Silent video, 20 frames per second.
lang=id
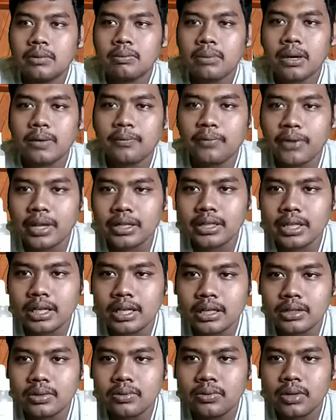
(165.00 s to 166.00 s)
manfaat yang
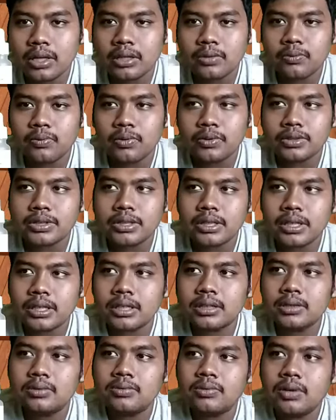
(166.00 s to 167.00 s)
kedua itu fungsi yang
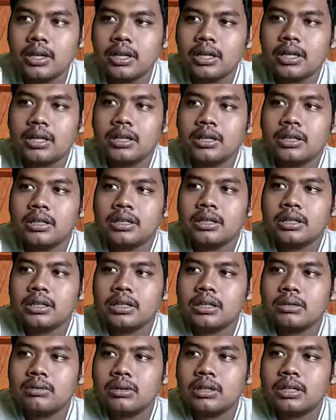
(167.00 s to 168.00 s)
kedua
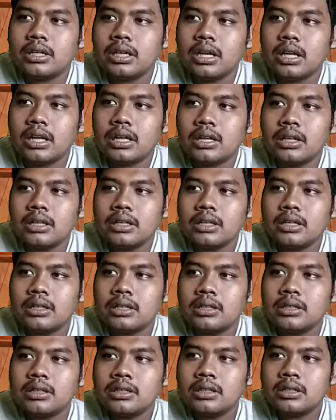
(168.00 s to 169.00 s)
itu adalah
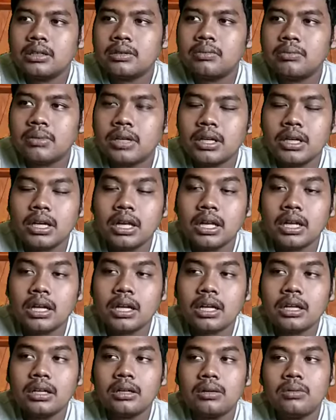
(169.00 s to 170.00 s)

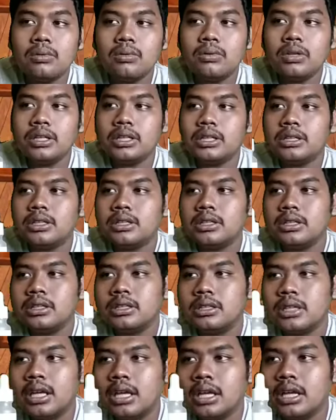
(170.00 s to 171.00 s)
menenangkan kulit
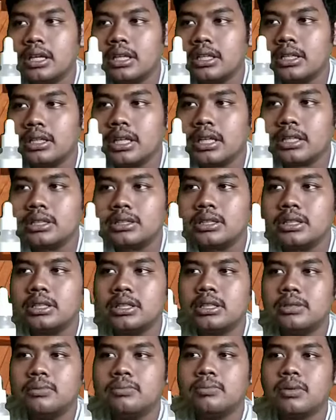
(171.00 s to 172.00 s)
yang
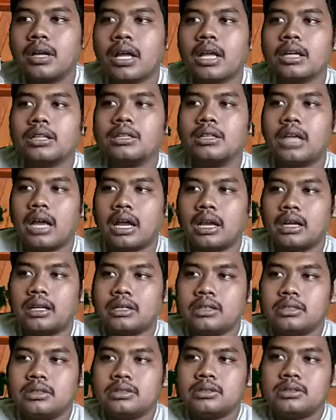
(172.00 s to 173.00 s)
iritasi meradang
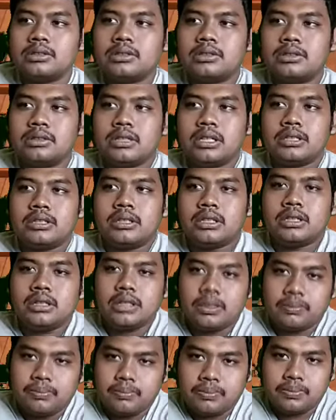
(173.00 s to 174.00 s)

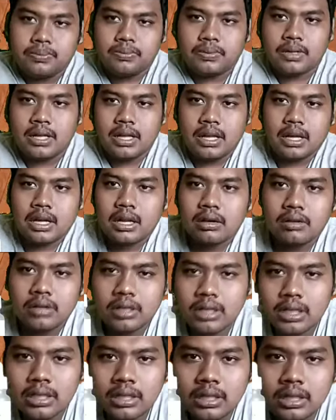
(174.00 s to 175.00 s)
sensitif ya, kalau
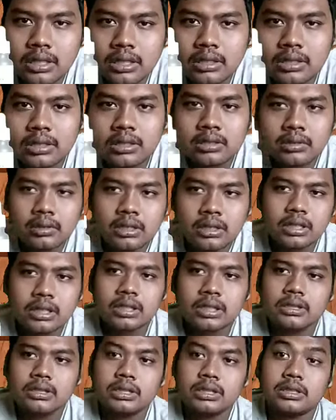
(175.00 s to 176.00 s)
kita
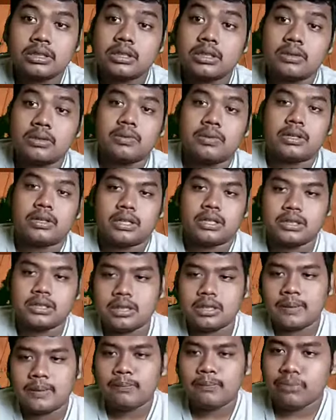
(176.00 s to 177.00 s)
kita sensitif kan guys
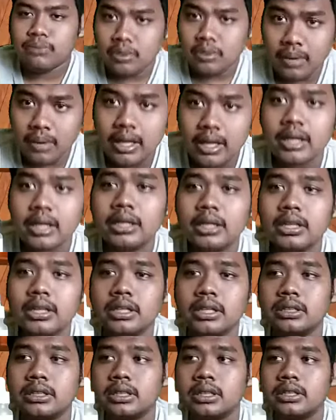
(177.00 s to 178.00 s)
ya pakai ini
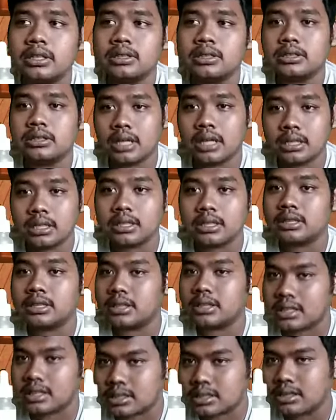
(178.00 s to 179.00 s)
guys ya jadi
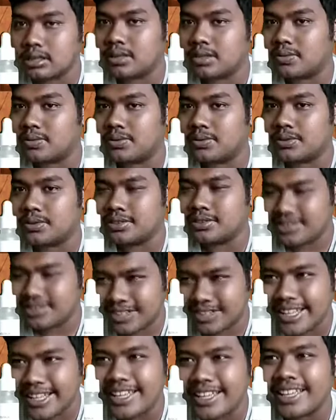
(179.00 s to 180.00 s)
sensitif
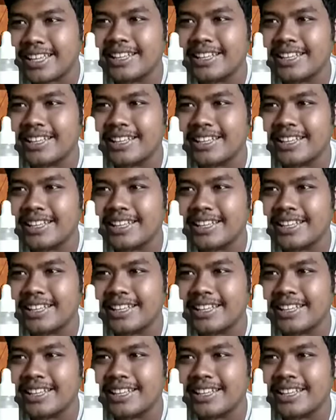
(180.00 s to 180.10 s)
oke